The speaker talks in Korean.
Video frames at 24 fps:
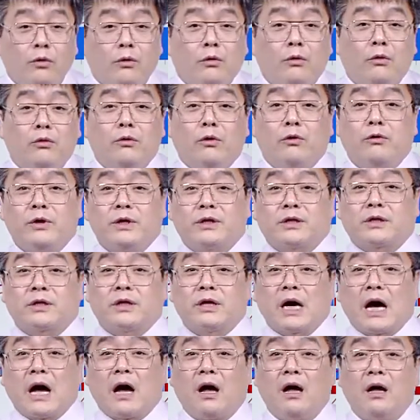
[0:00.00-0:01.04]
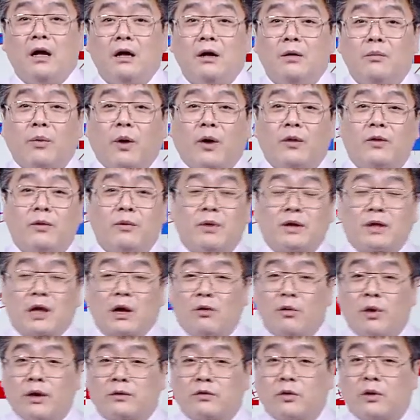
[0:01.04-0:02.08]
오너 리스크가
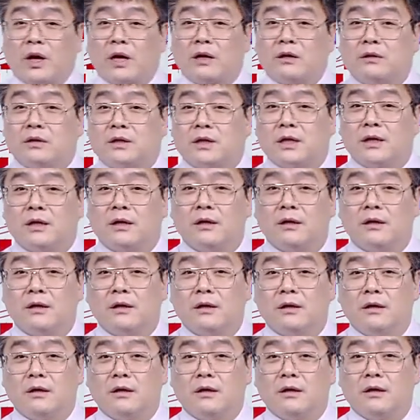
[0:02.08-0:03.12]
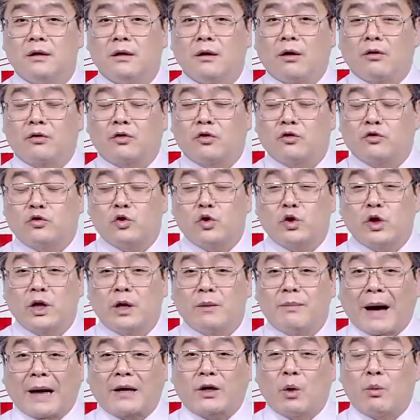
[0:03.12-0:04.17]
펀드멘탈을 훼손하는지
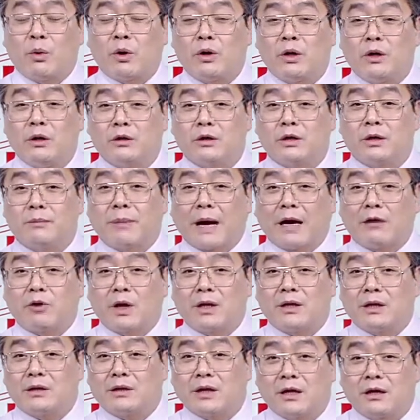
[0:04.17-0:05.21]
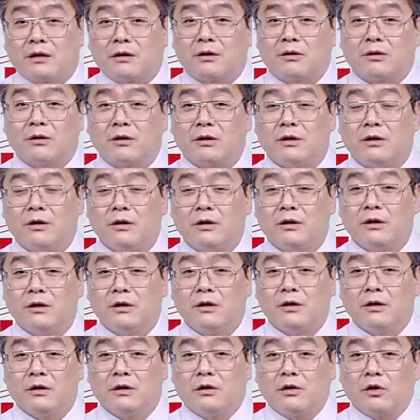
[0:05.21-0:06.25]
수출길이 막혀버리는지 말도 안 되잖아요. 그런 거는.
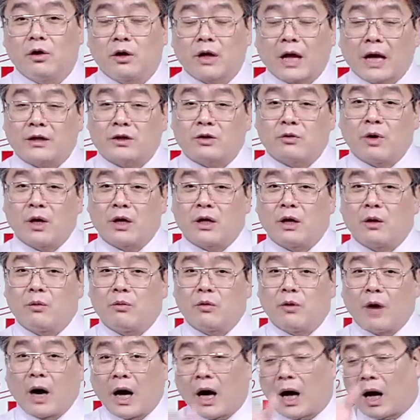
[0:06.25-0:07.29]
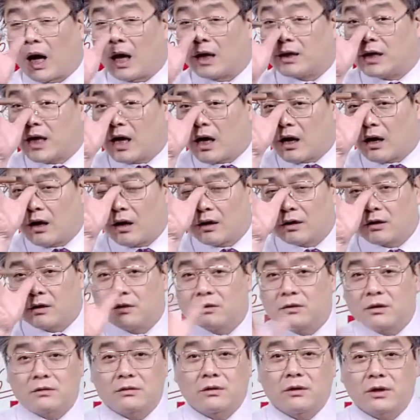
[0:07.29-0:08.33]
그걸 다시 확인해보고 아 아니야?
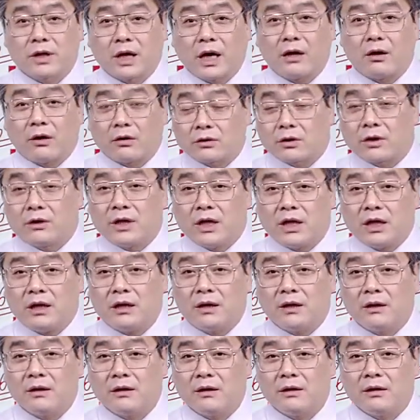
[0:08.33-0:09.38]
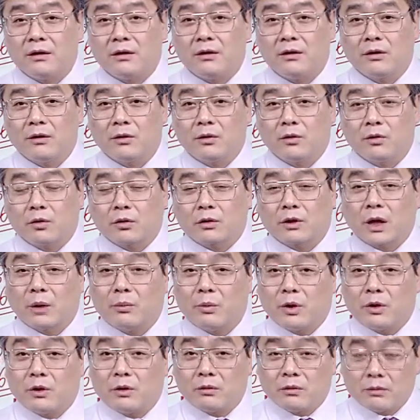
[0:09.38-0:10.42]
긍정적이야? 여전히?
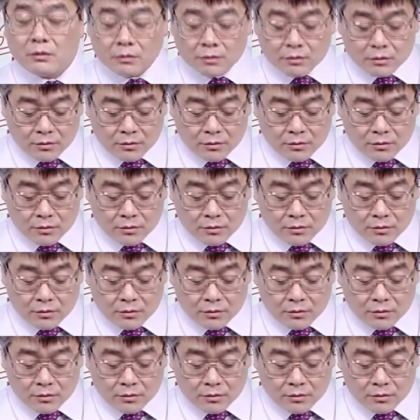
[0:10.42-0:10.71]
그렇다면은